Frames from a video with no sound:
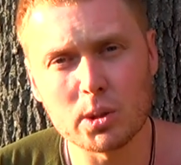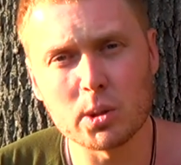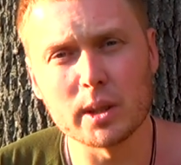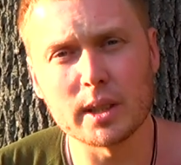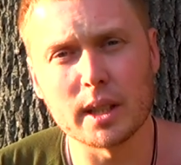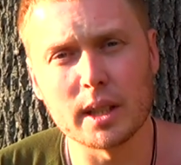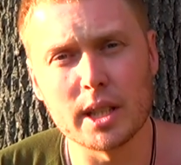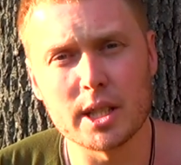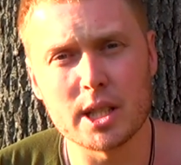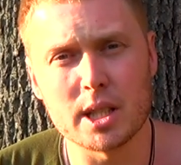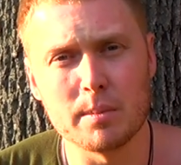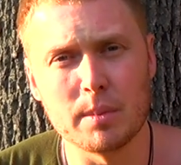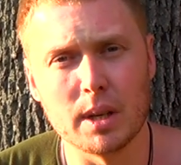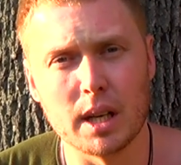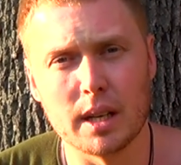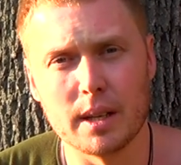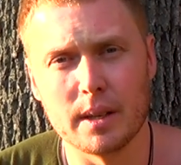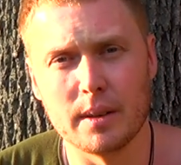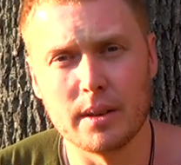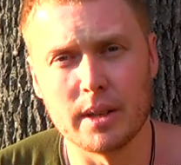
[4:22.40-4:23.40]
что это для
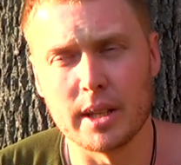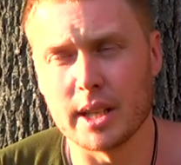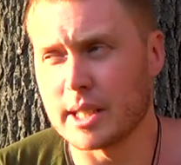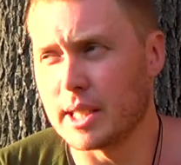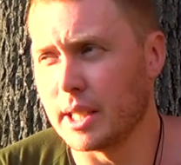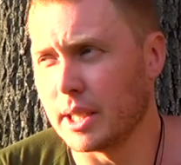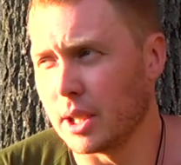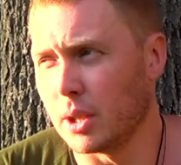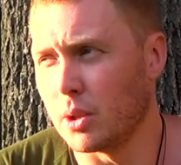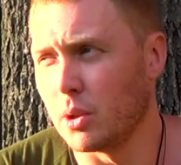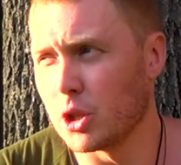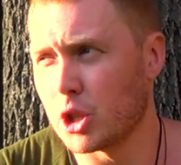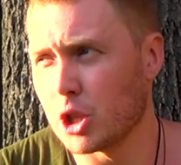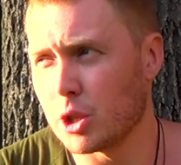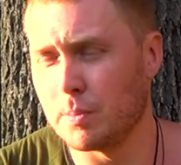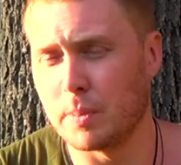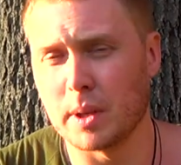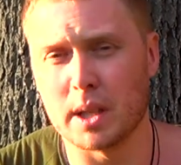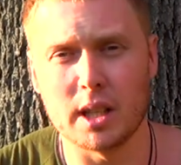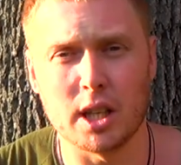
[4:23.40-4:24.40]
тебя. Если ты
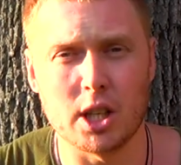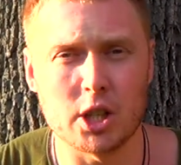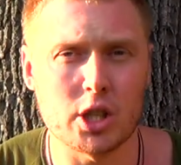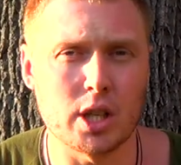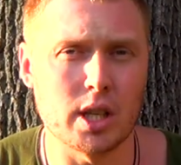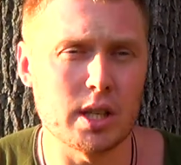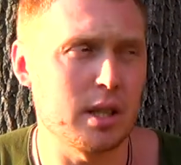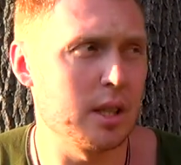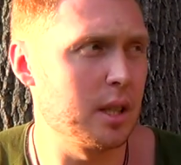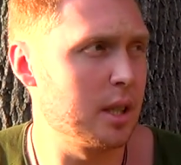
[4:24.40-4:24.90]
хочешь продолжать